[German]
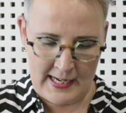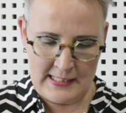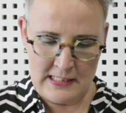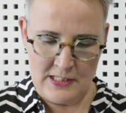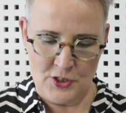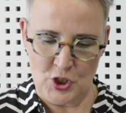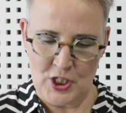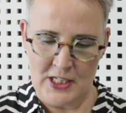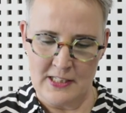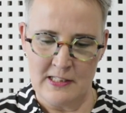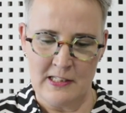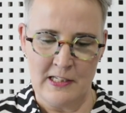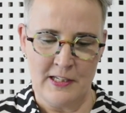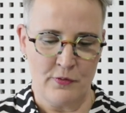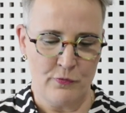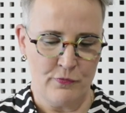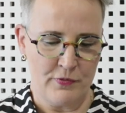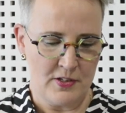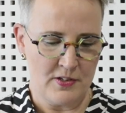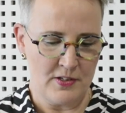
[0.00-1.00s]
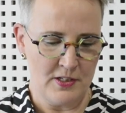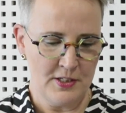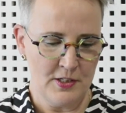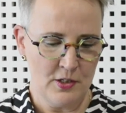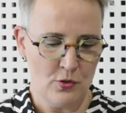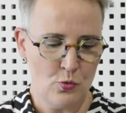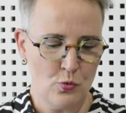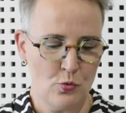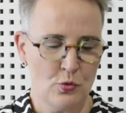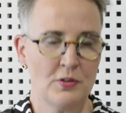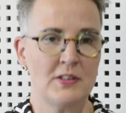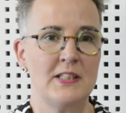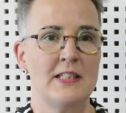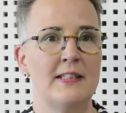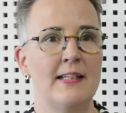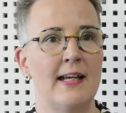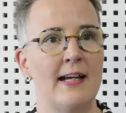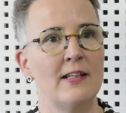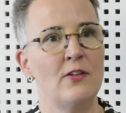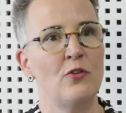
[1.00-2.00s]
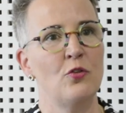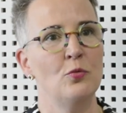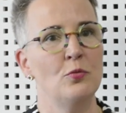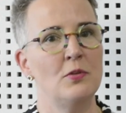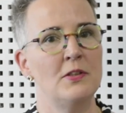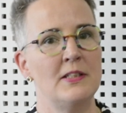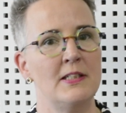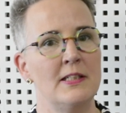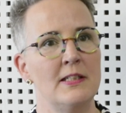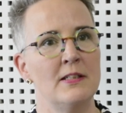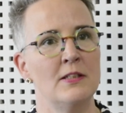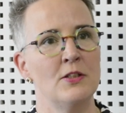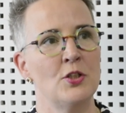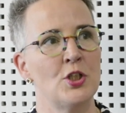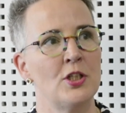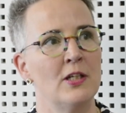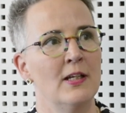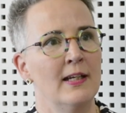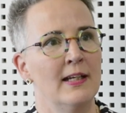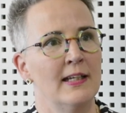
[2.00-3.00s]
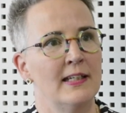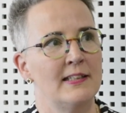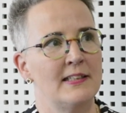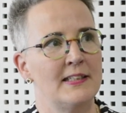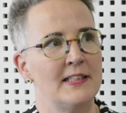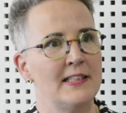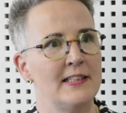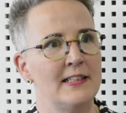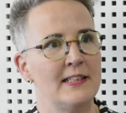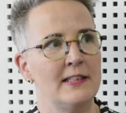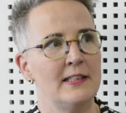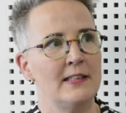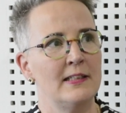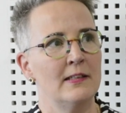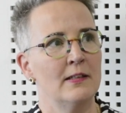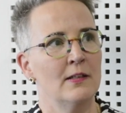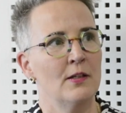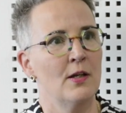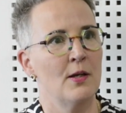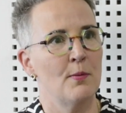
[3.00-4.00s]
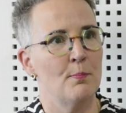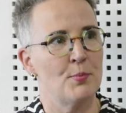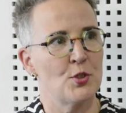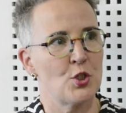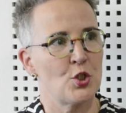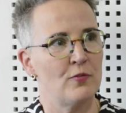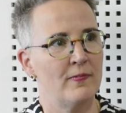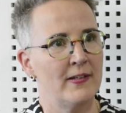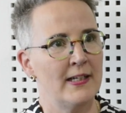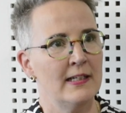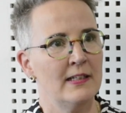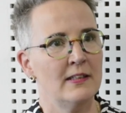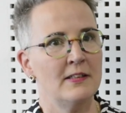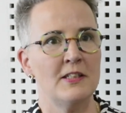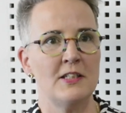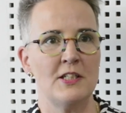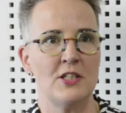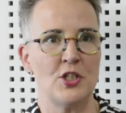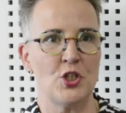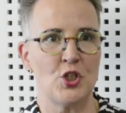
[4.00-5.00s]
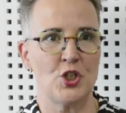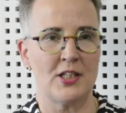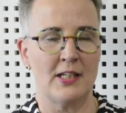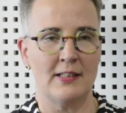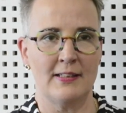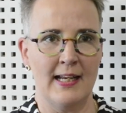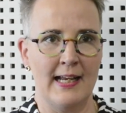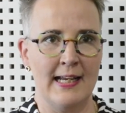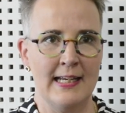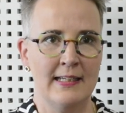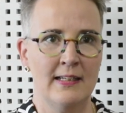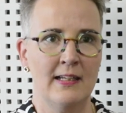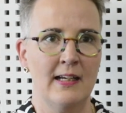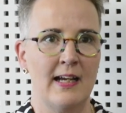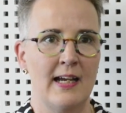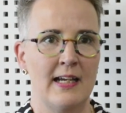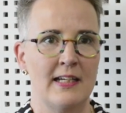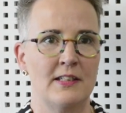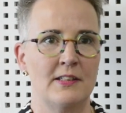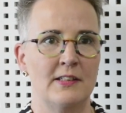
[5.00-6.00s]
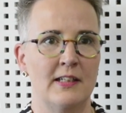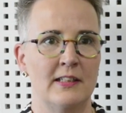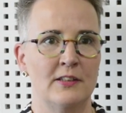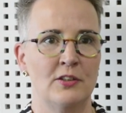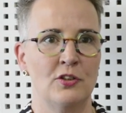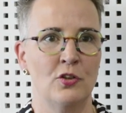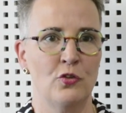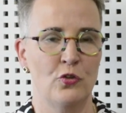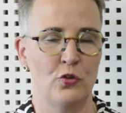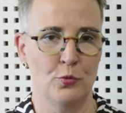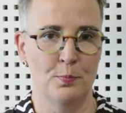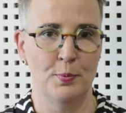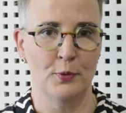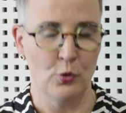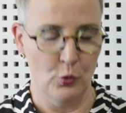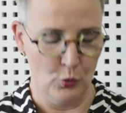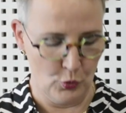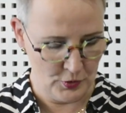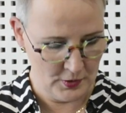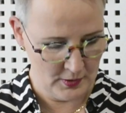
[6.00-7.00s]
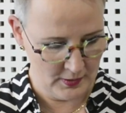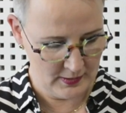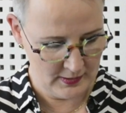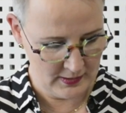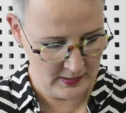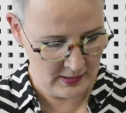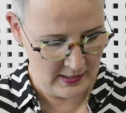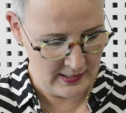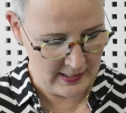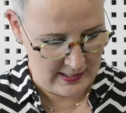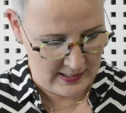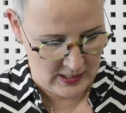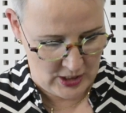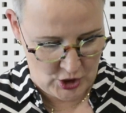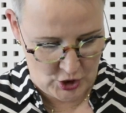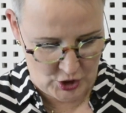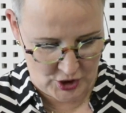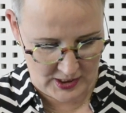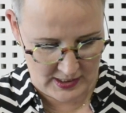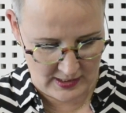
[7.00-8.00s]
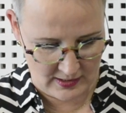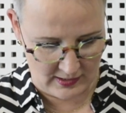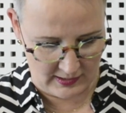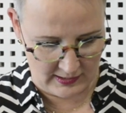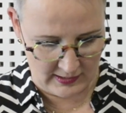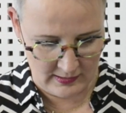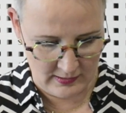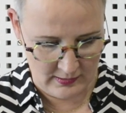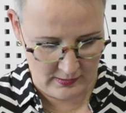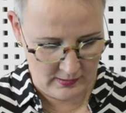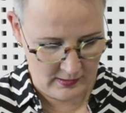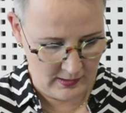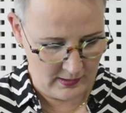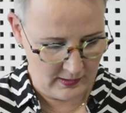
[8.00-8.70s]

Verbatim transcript: eidesstattlichen Versicherung, die dazu dient, die Beschwerde, die die Stadt eingereicht hat, zu begründen, steht drin,